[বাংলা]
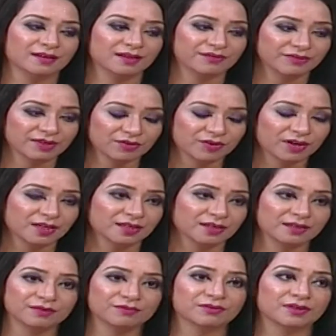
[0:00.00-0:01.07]
লেভেল ওয়ান
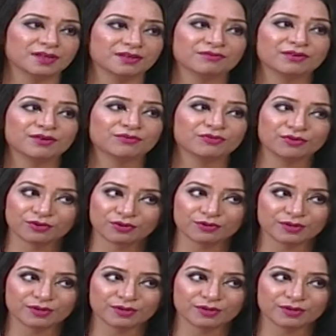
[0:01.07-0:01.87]
এবং লেভেল ফোর